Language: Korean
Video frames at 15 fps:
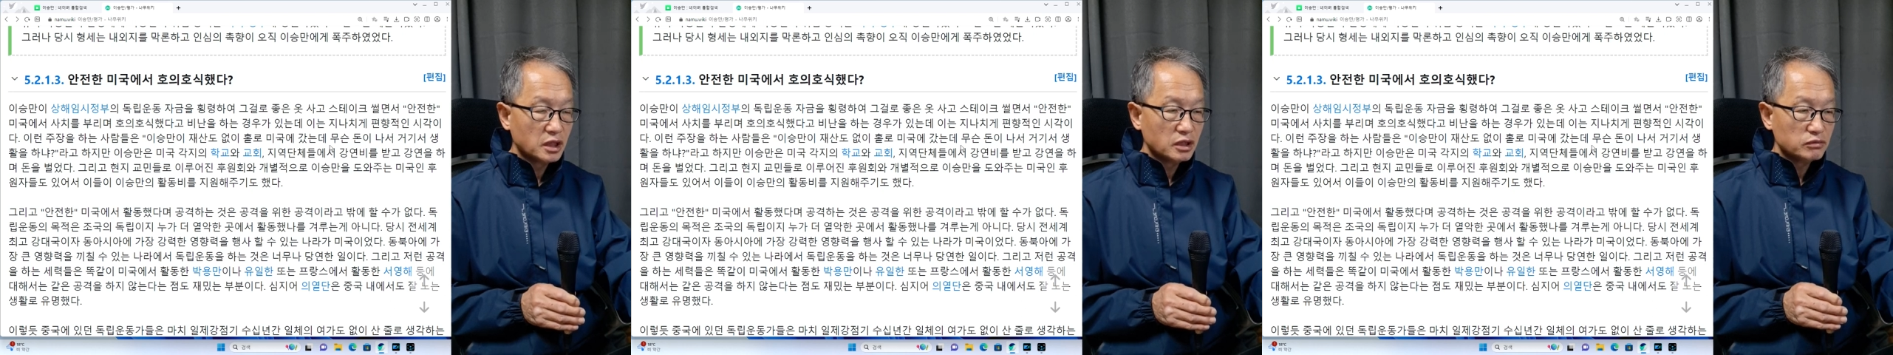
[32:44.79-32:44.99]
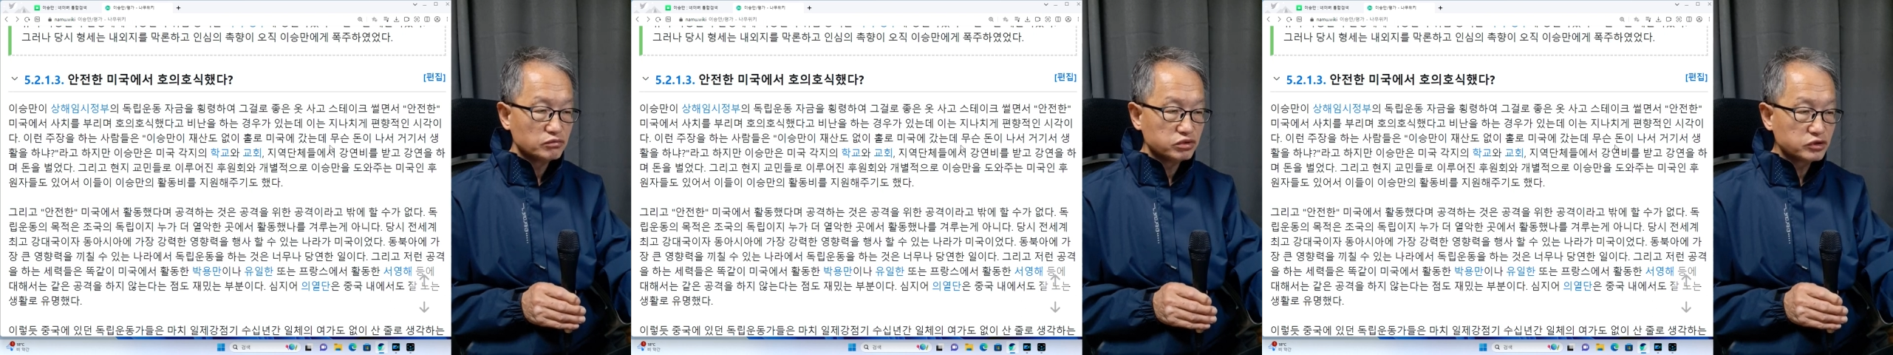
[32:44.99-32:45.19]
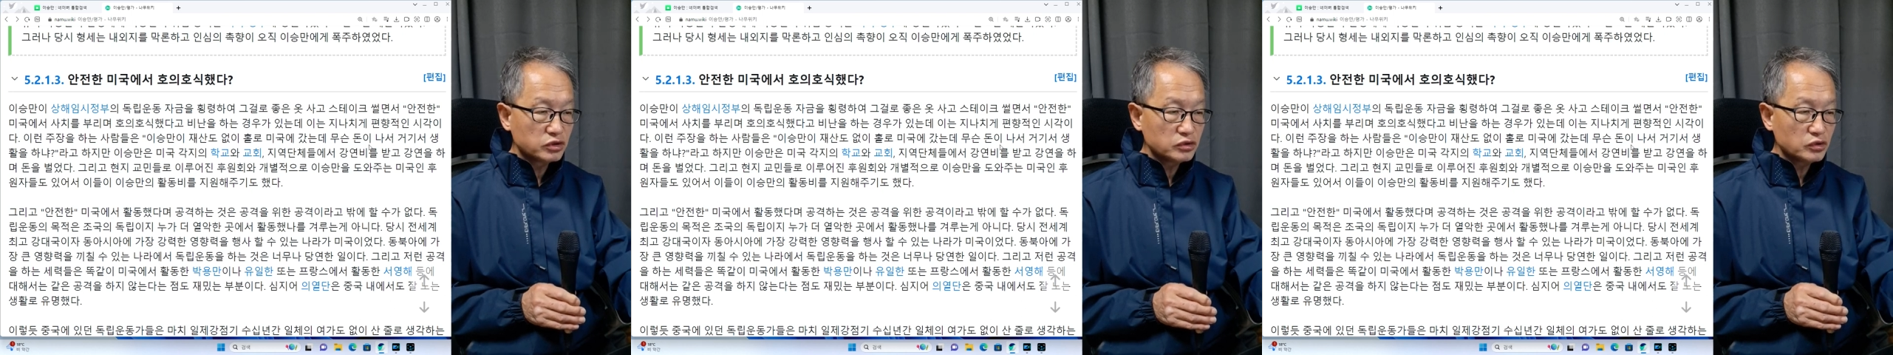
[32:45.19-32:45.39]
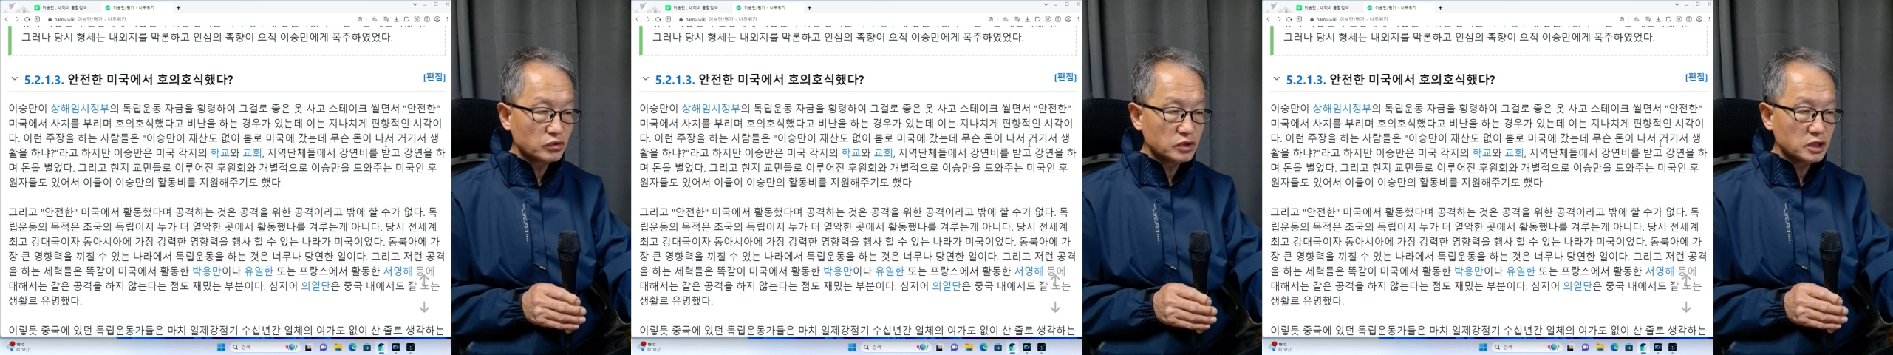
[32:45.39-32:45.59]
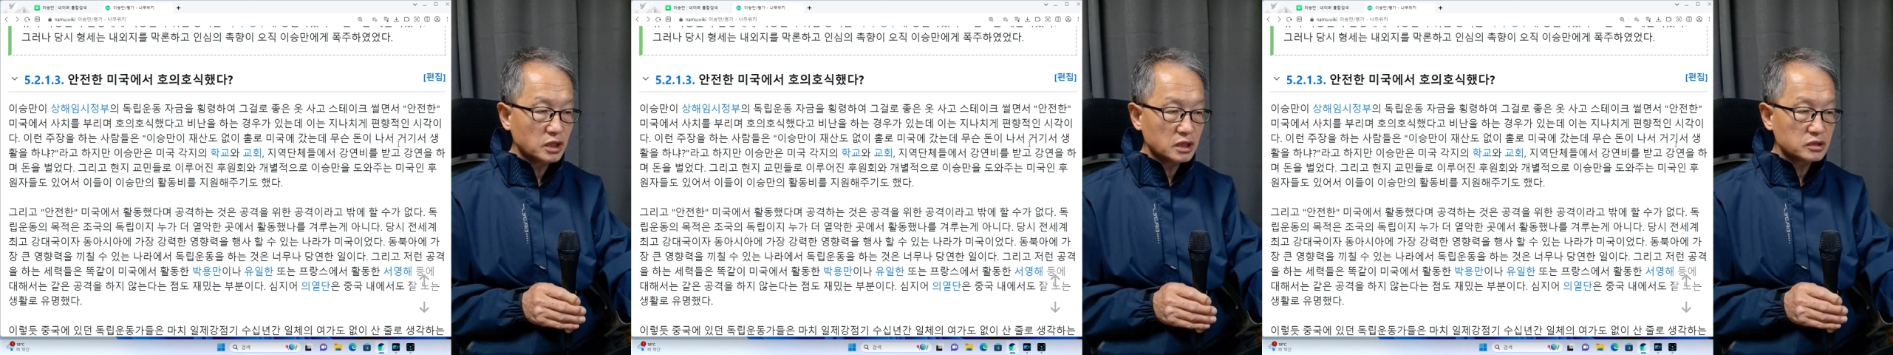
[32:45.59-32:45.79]
무슨
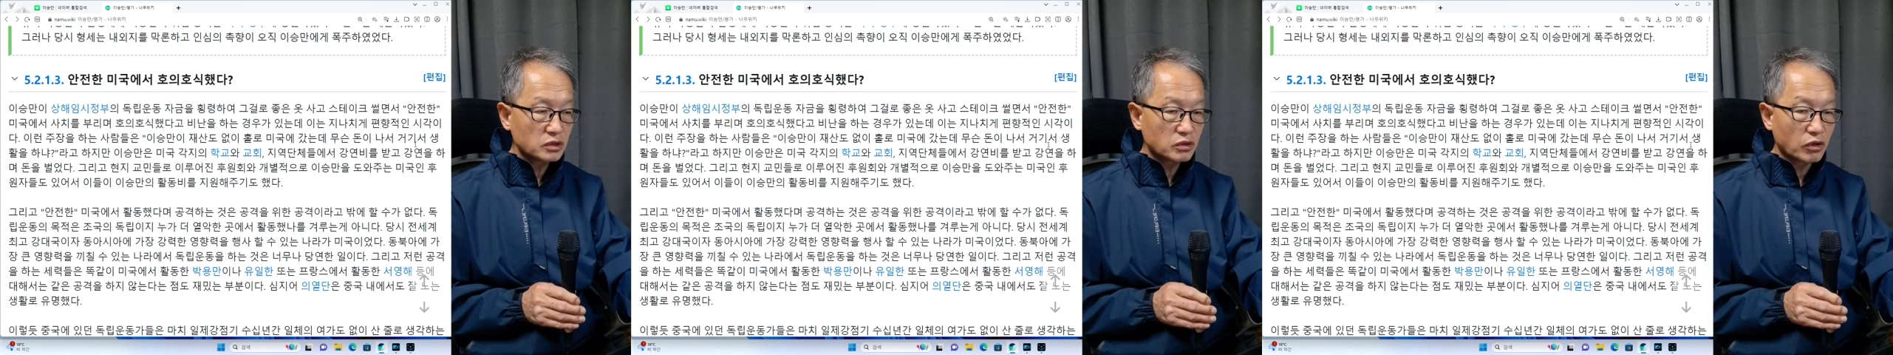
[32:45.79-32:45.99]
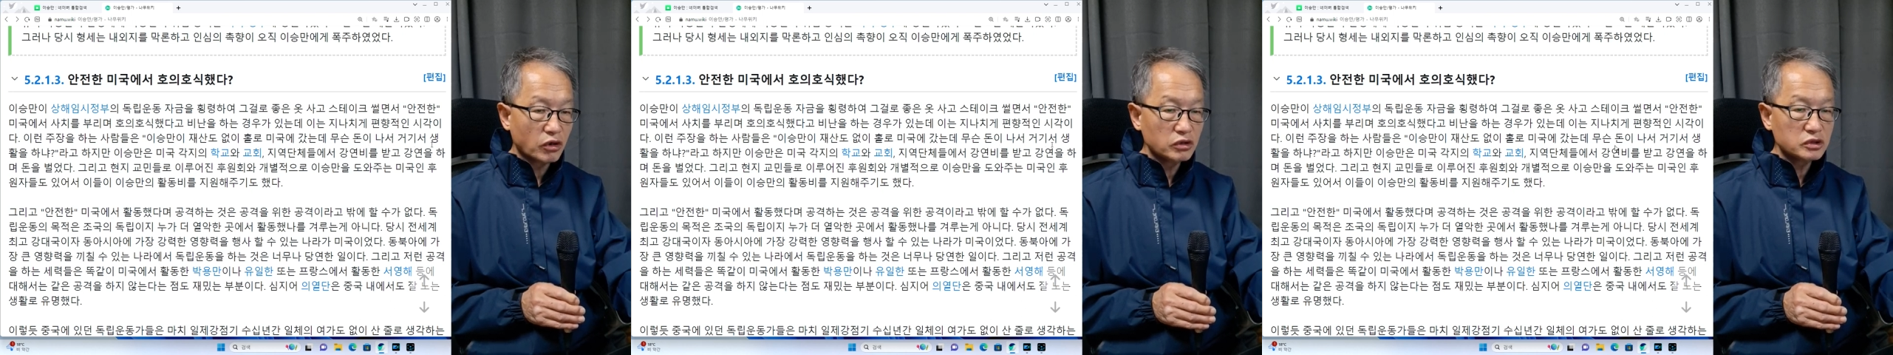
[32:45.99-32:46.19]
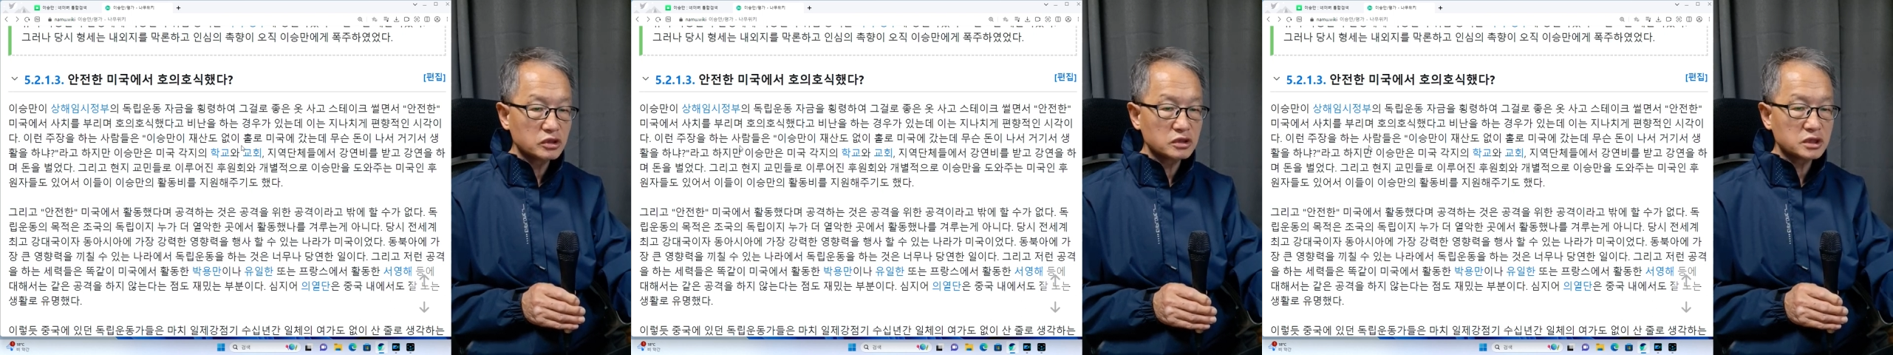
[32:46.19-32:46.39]
돈이 나서 거기서